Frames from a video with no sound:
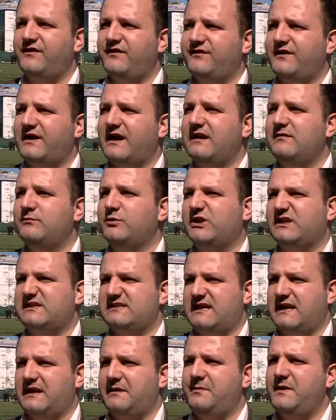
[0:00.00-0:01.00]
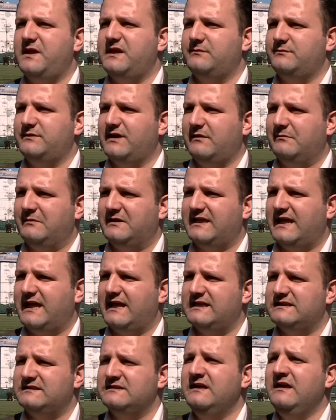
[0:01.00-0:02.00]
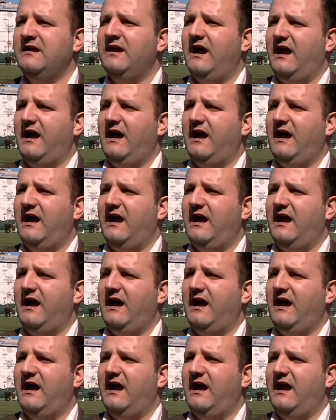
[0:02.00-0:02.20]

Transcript: فرق المتسربين من المدارس